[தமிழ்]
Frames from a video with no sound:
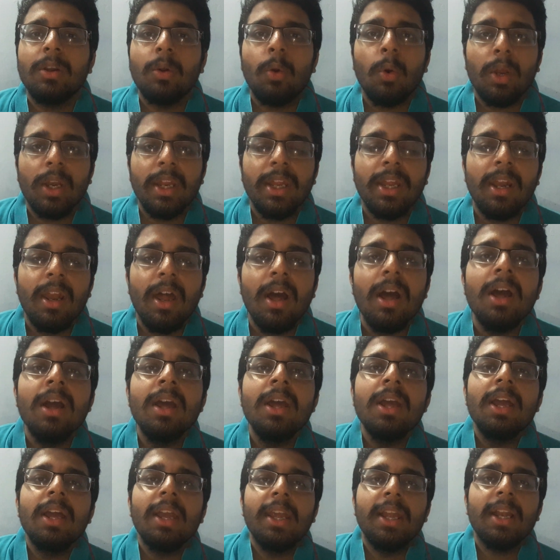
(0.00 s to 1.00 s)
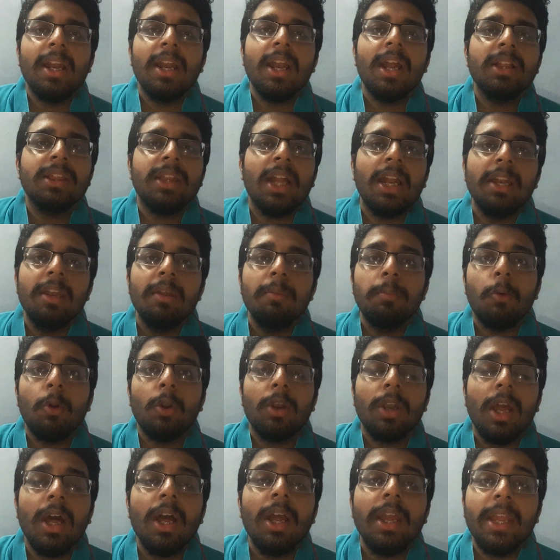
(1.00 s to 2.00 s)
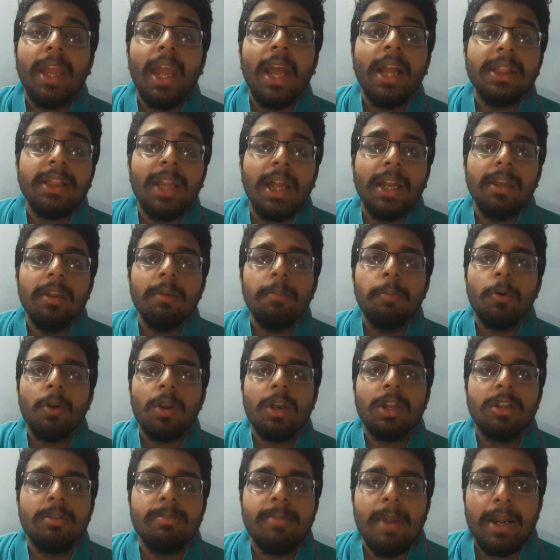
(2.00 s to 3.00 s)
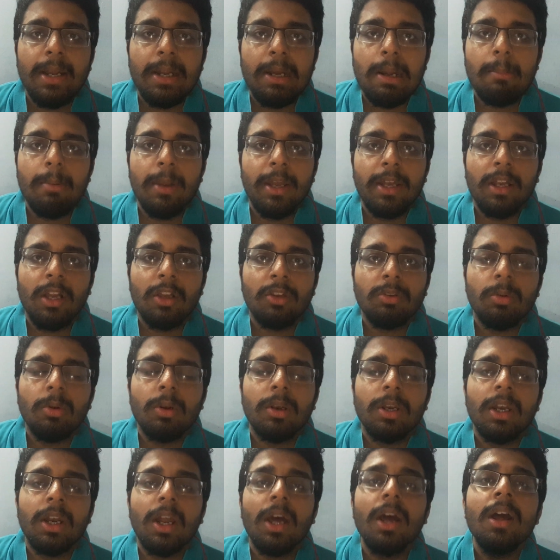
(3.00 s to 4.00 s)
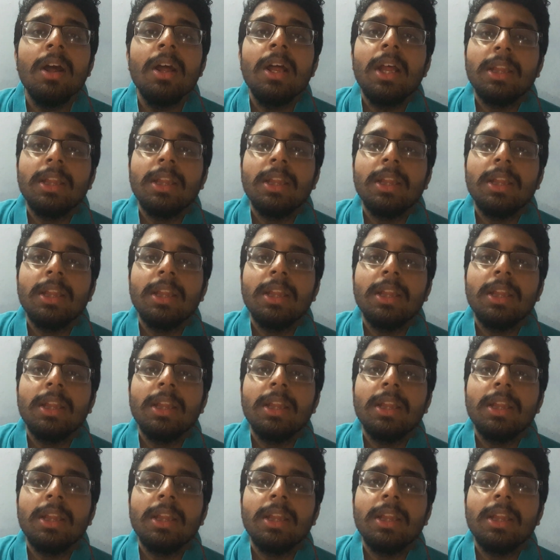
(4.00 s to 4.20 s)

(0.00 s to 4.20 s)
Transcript: குறையலாம் இல்லைனா தள்ளி போடலாம் ஏன் தள்ளி போடுறது பெட்டர் அப்படின்னு நான் சொல்கிறேன்னா